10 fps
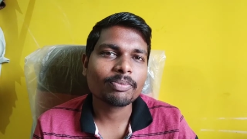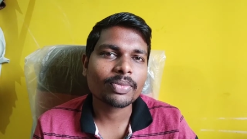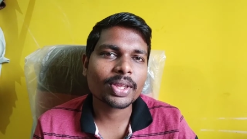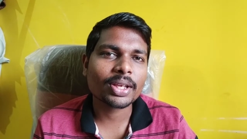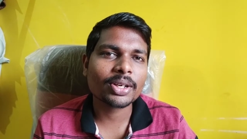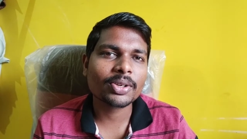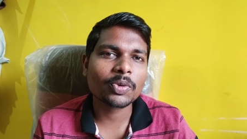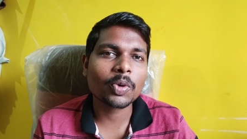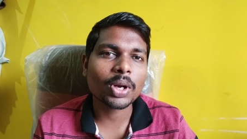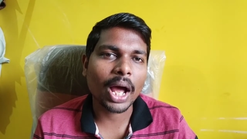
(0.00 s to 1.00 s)
हम्म,
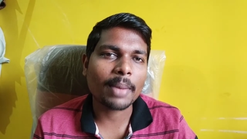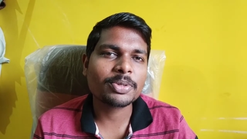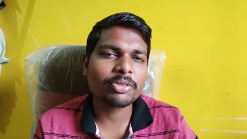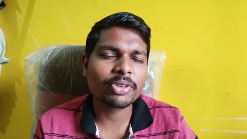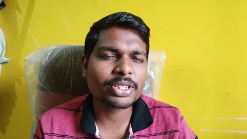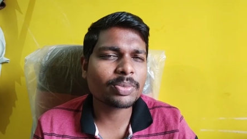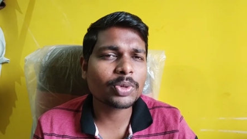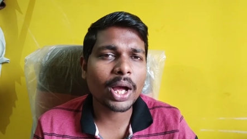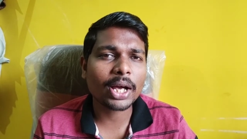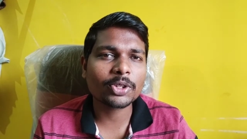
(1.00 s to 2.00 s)
और आपसे फिर से
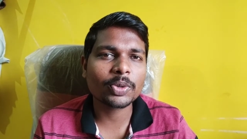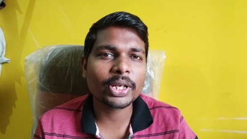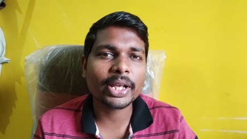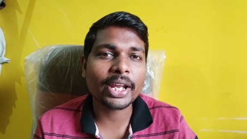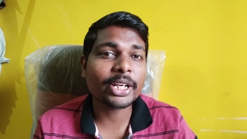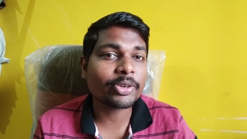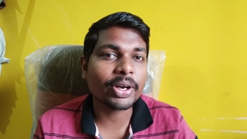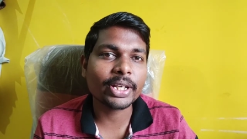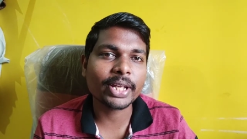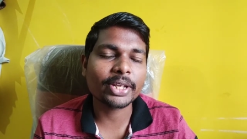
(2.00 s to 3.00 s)
मुलाकात होगी यानी कि
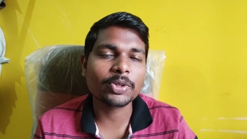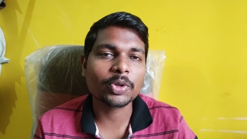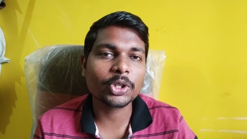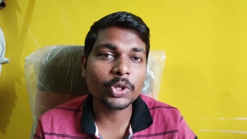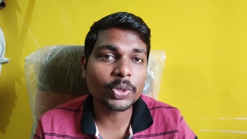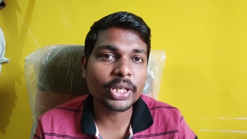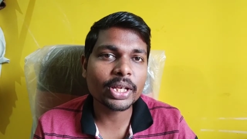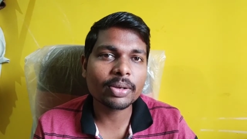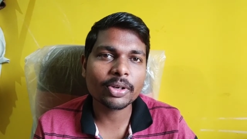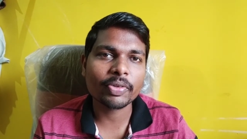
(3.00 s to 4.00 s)
ट्वेंटी नाइन को क्योंकि
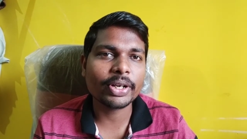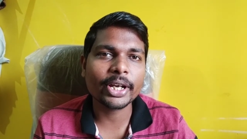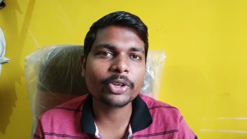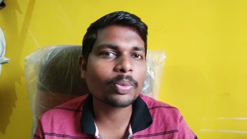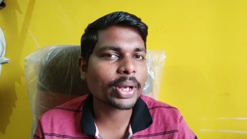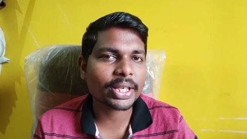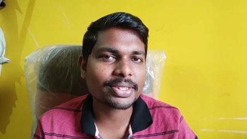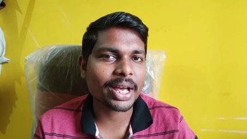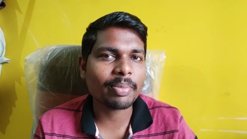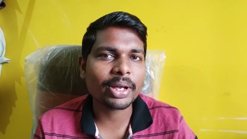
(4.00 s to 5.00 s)
ट्वेंटी एट को मेरा
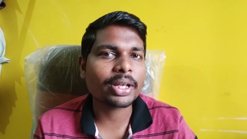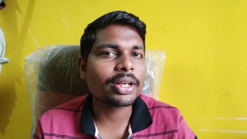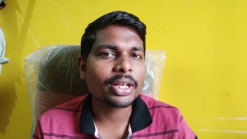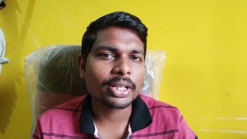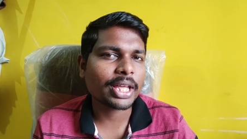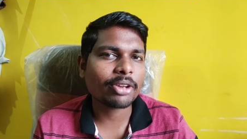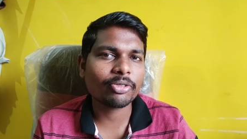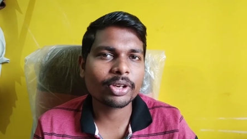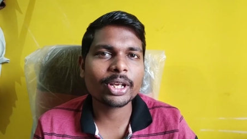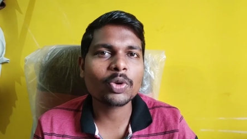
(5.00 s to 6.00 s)
एग्ज़ाम है यार
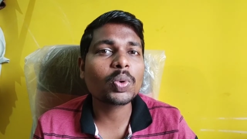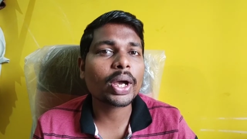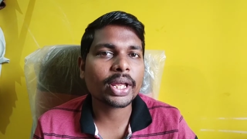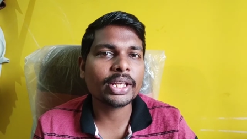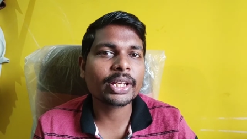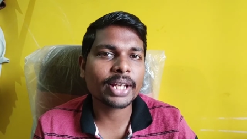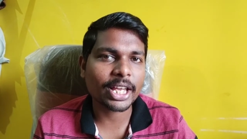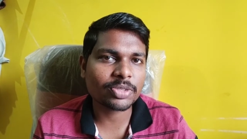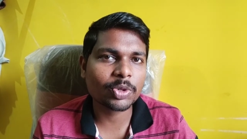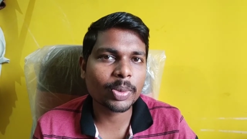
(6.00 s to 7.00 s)
फ्री रहूँगा यानी कि
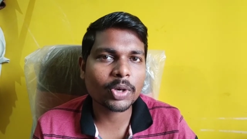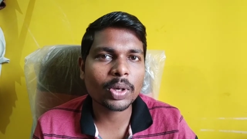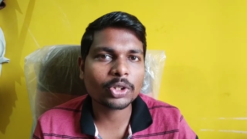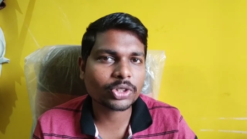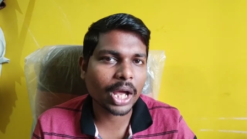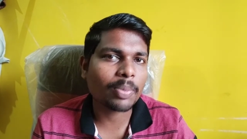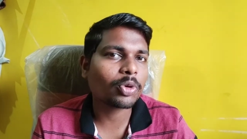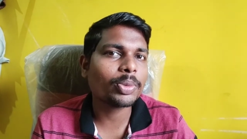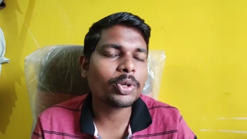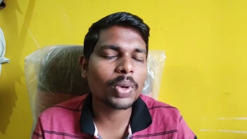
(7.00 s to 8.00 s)
रिलैक्स मूड में रहूँगा तो शाम
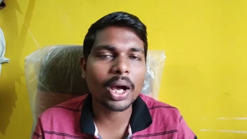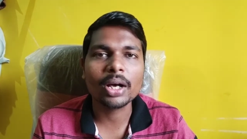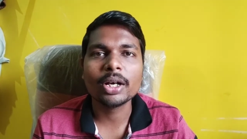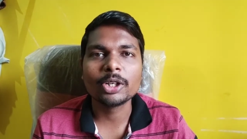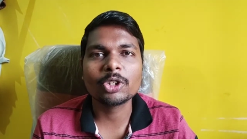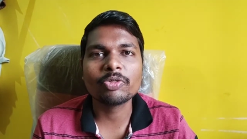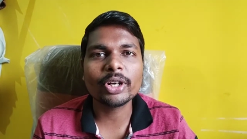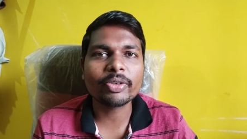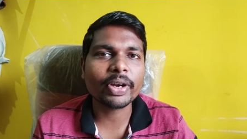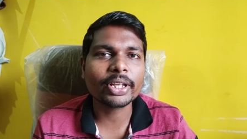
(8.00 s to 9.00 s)
को मिलूँगा नहीं तो
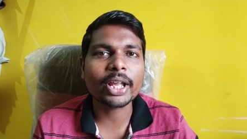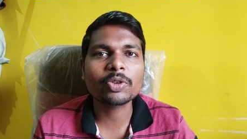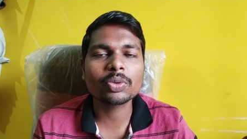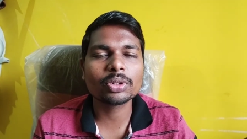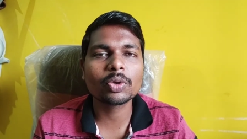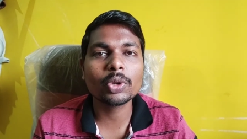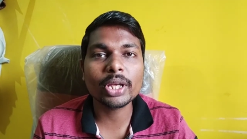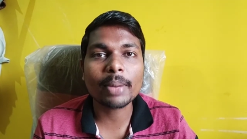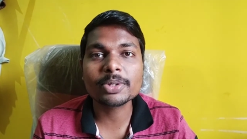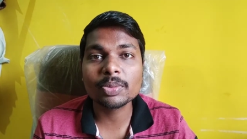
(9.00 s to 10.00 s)
फिर ट्वेंटी नाइन को, ही
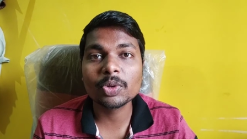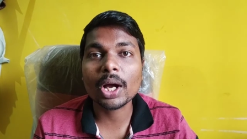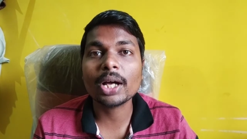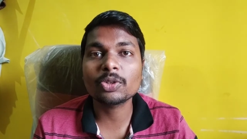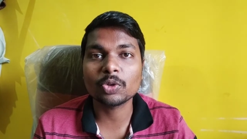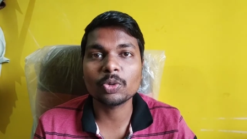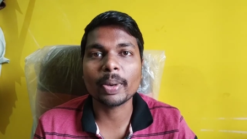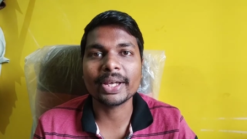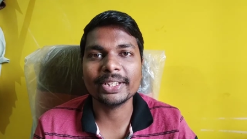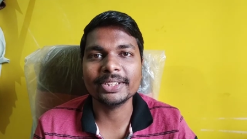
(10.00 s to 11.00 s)
आपसे मुलाकात हो
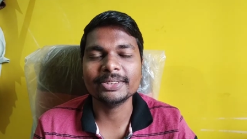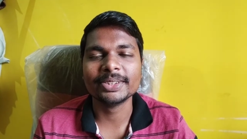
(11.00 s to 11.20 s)
पाएगी